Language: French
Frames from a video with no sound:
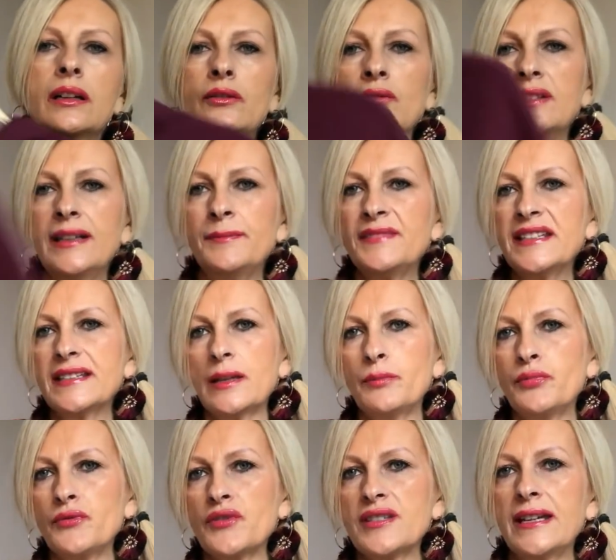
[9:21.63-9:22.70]
donc il y a une petite
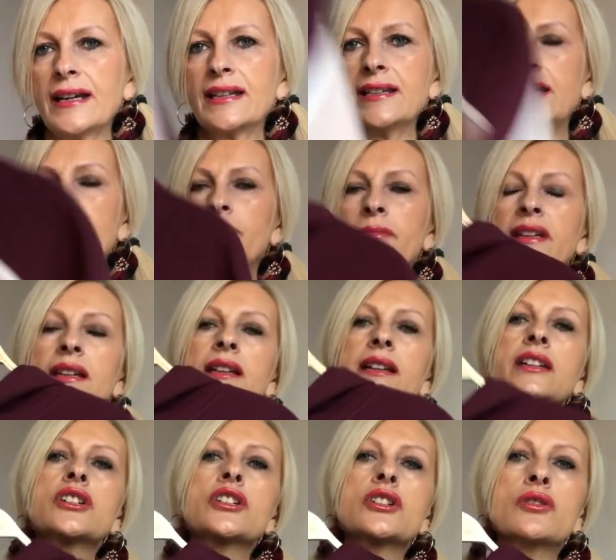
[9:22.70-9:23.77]
capuche derrière, mais il
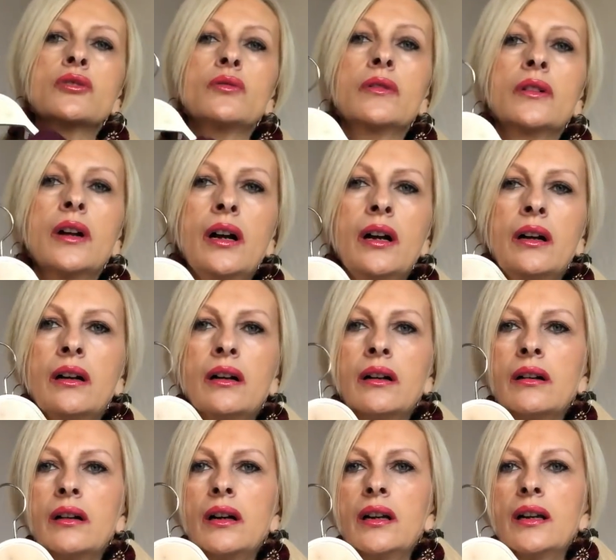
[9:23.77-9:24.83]
est chaud.
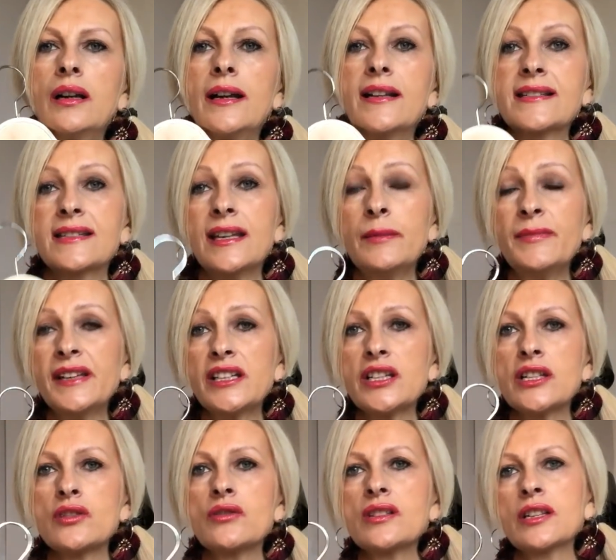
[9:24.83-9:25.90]
Oh là là. Et ce qui est bien chez
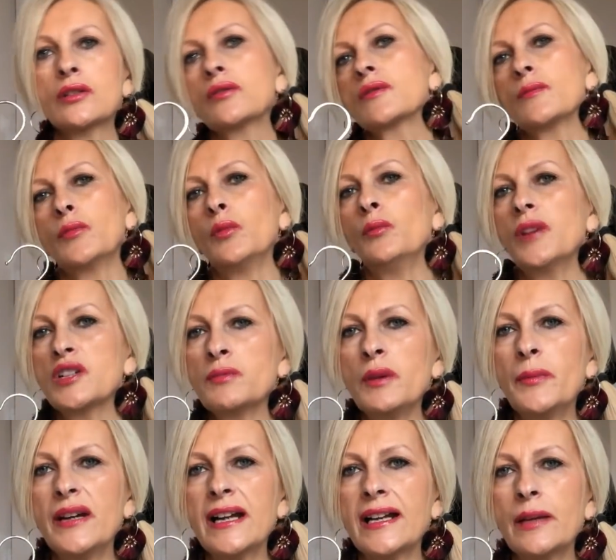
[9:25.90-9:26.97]
eux, c'est que, bon, moi je mets
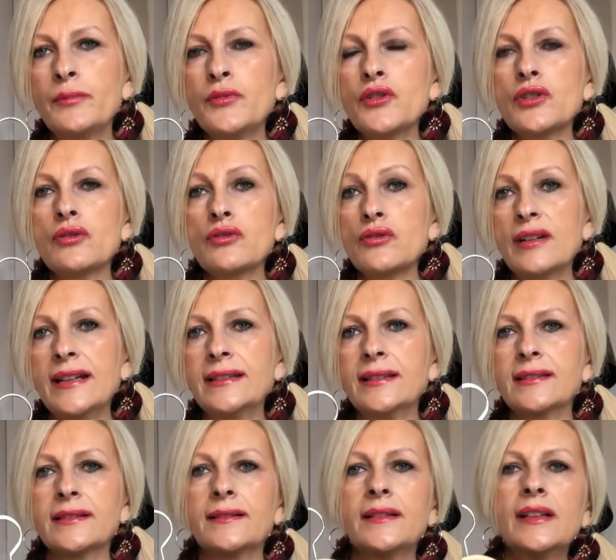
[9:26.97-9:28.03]
pas la capuche euh, sur la
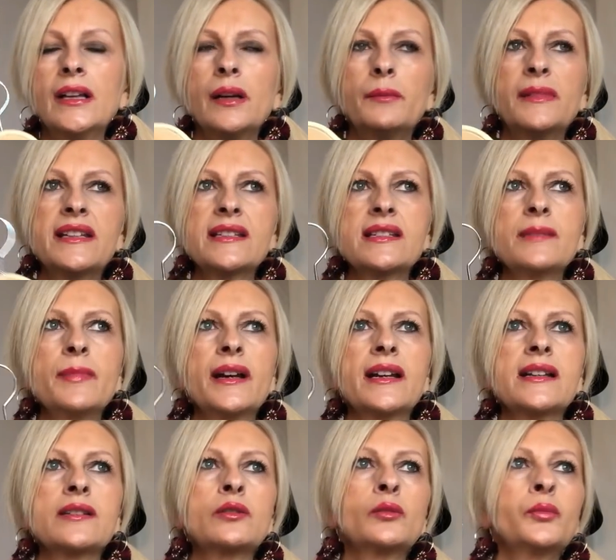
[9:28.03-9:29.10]
tête, hein. mais si par
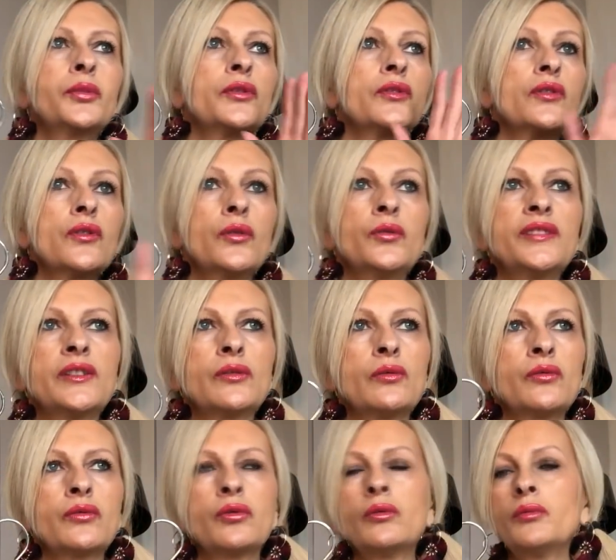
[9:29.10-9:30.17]
exemple euh,
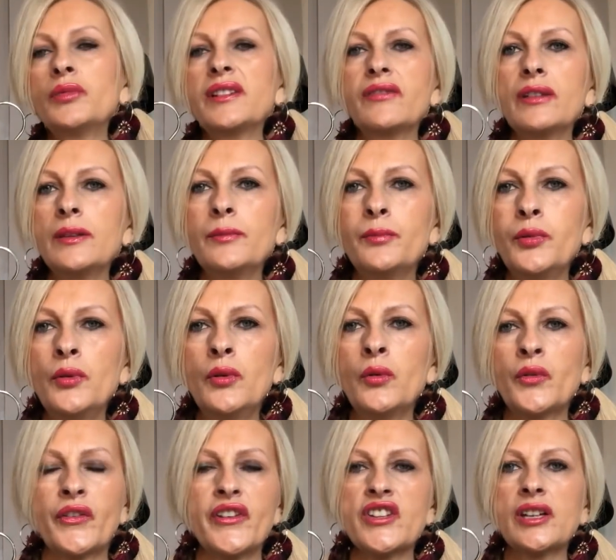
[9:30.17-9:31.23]
on, tombe, il, pleut,
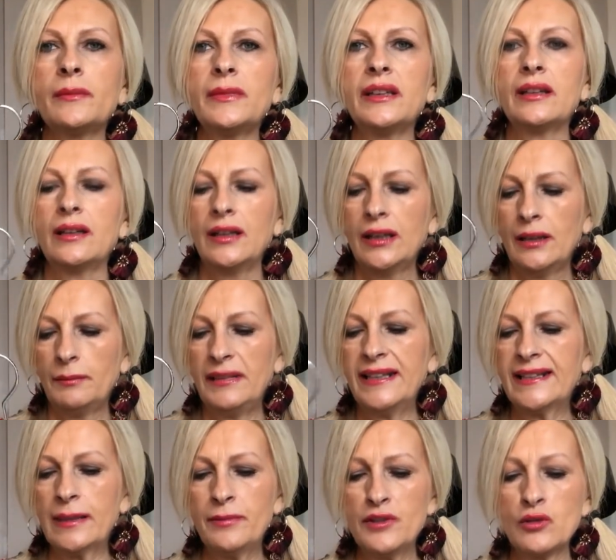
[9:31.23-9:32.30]
on sait jamais, hein. mais les
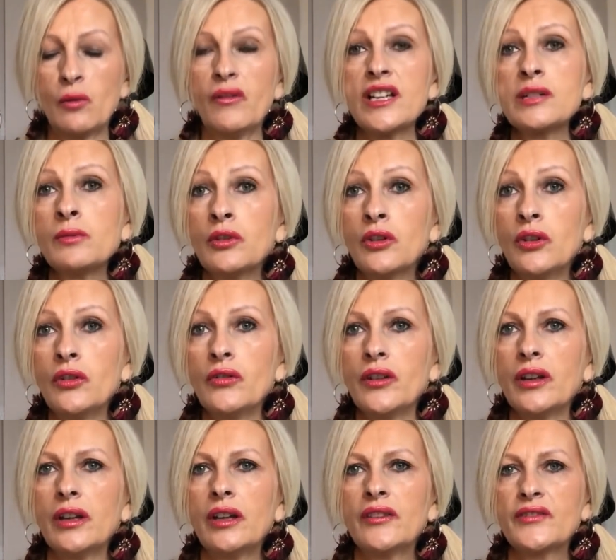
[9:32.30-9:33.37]
capuches sont vachement grandes.
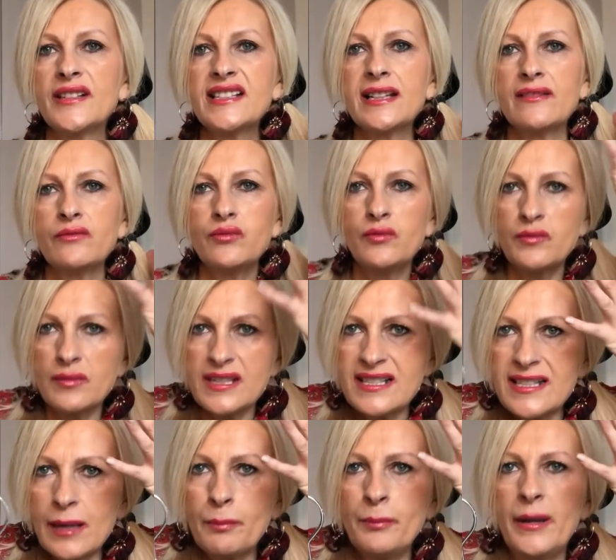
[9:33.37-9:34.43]
Vous voyez, ça vous
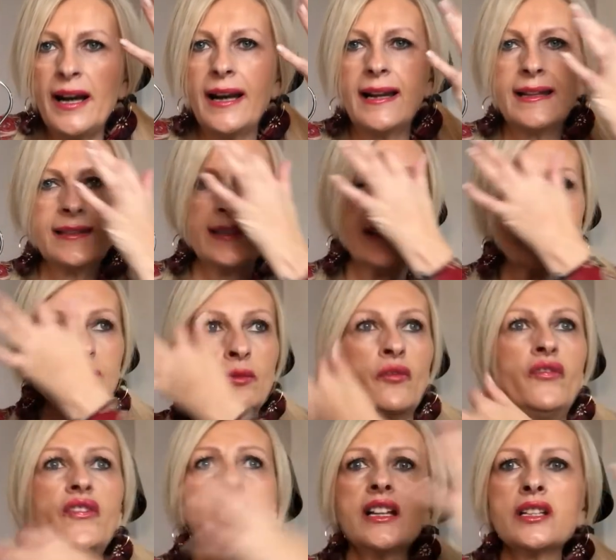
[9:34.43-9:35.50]
sert pas à la tête, Elles sont
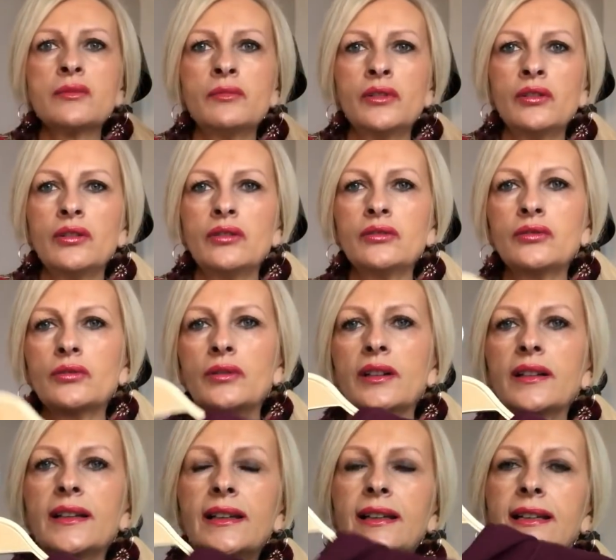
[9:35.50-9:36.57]
vachement grandes
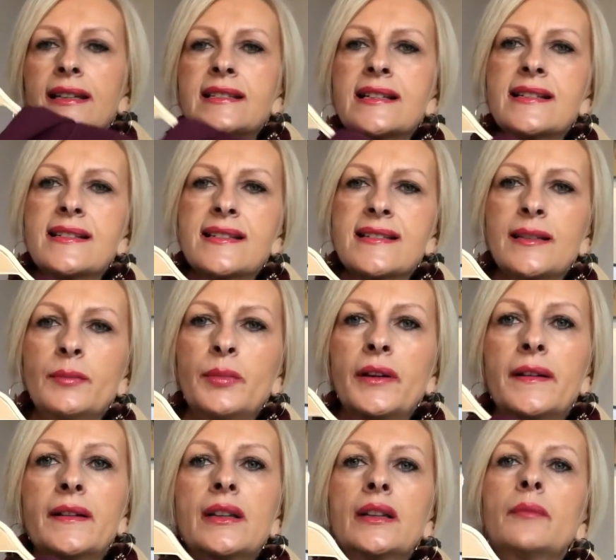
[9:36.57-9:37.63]
quoi. Et ça c'est sympa.
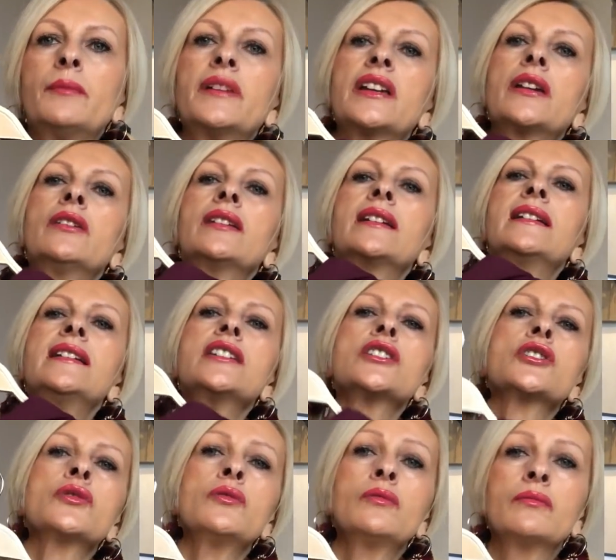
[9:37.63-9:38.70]
Mais euh, il est
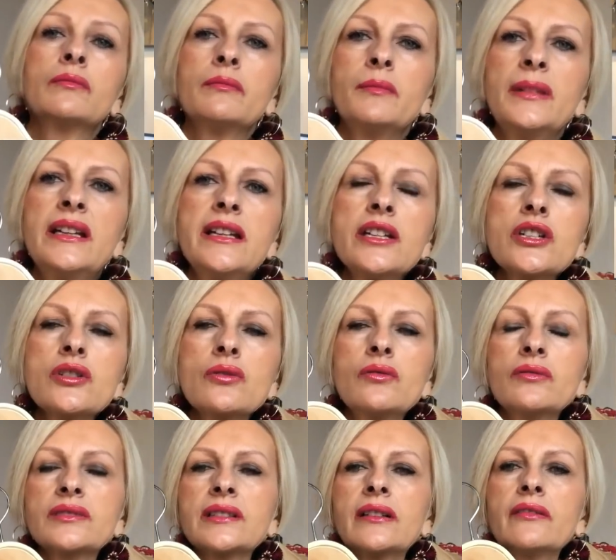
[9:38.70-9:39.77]
chaud. Mais il est
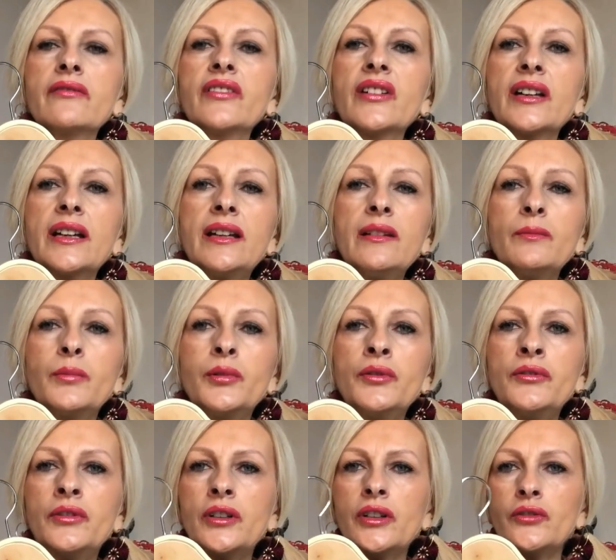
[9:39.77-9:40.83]
chaud, c'est un vrai
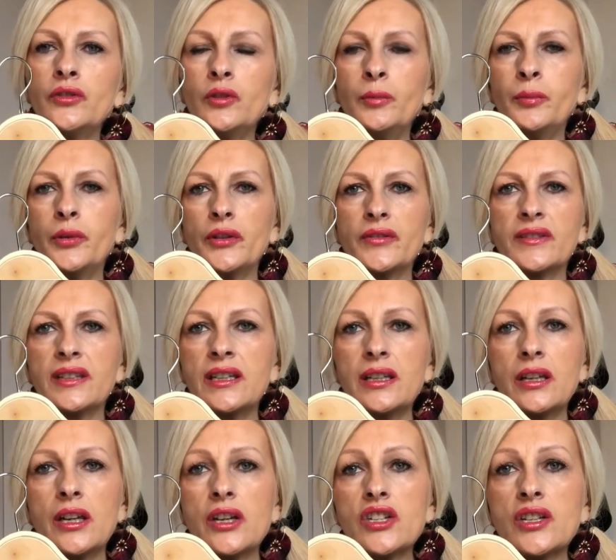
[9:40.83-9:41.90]
bonheur de le porter,
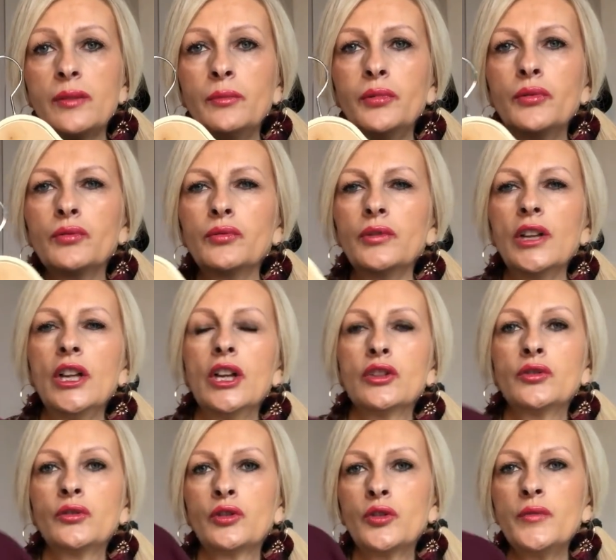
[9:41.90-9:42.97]
j'aime beaucoup.
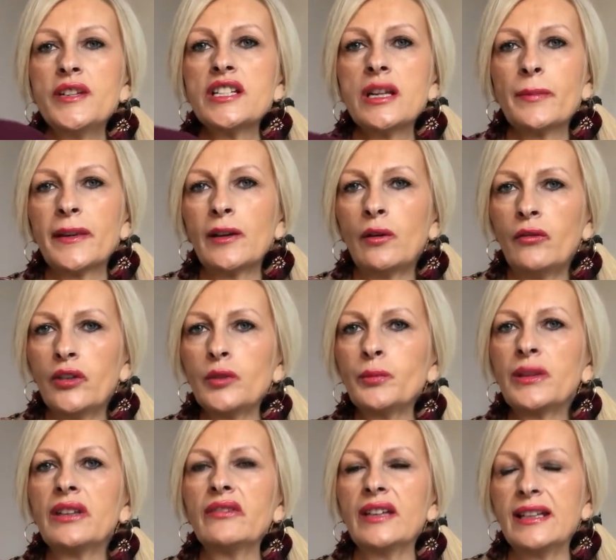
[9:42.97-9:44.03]
Donc lui, je l'ai pris en vente
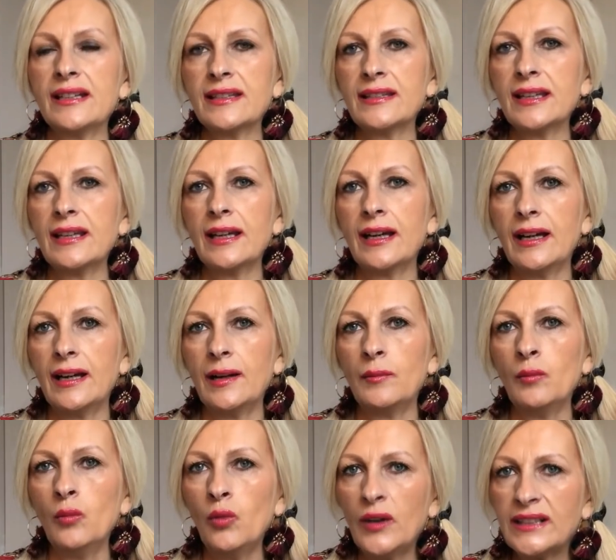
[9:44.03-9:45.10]
privée, il était à
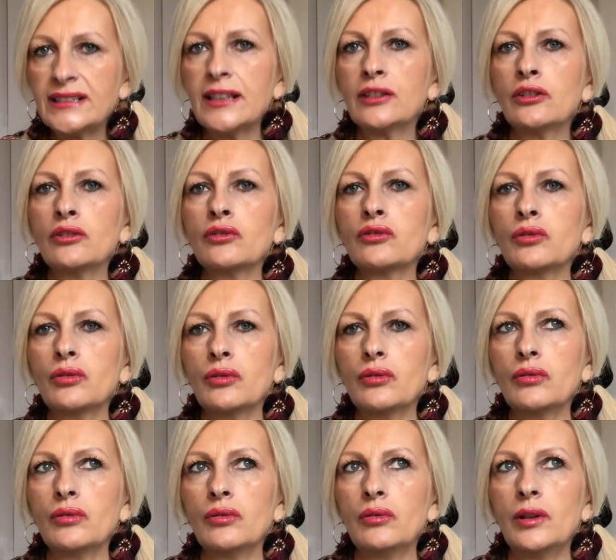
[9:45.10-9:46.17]
moins 50%.
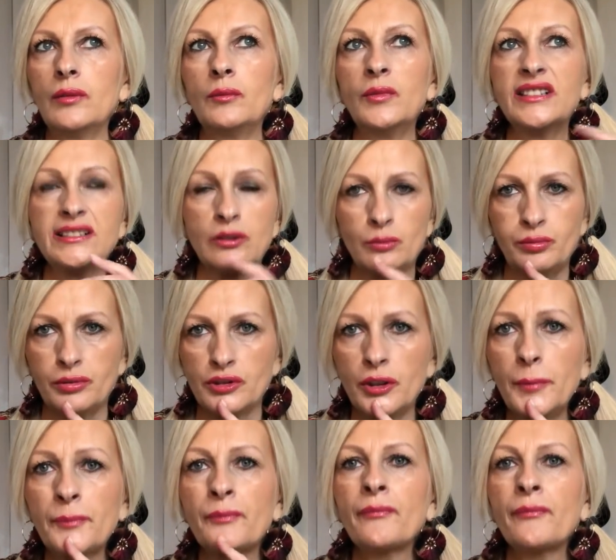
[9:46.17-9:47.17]
moins 50%